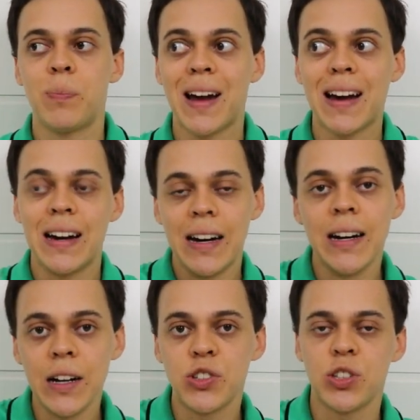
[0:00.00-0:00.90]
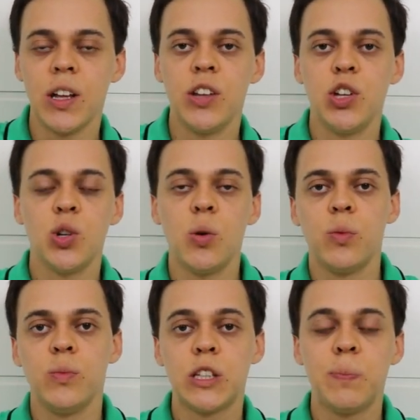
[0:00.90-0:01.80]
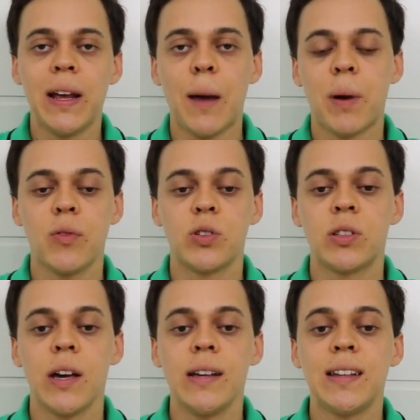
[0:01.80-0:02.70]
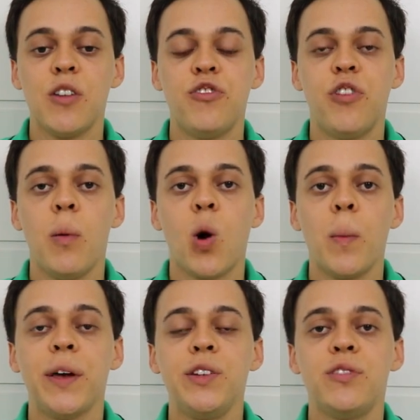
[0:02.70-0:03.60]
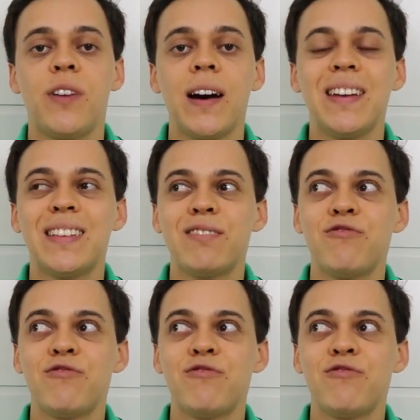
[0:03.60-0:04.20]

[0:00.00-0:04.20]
Pra antes, né, deixa eu explicar para vocês a forma como a gente vai